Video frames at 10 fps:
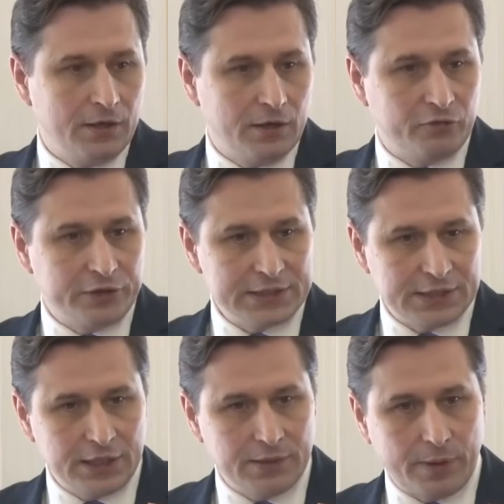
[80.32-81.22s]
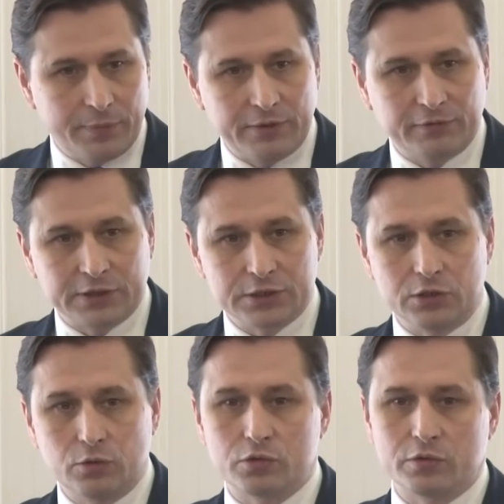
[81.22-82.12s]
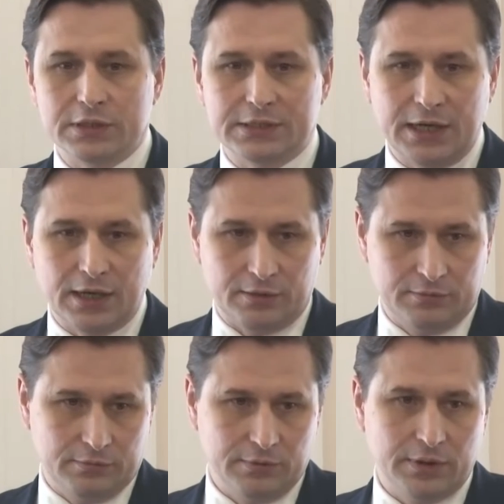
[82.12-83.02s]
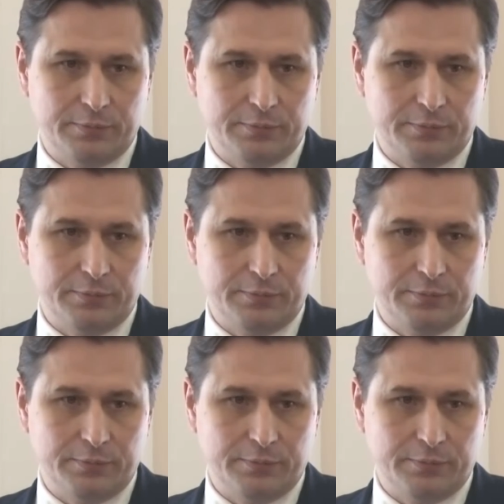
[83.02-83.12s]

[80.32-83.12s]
Внесение поправок в Конституцию не зря э,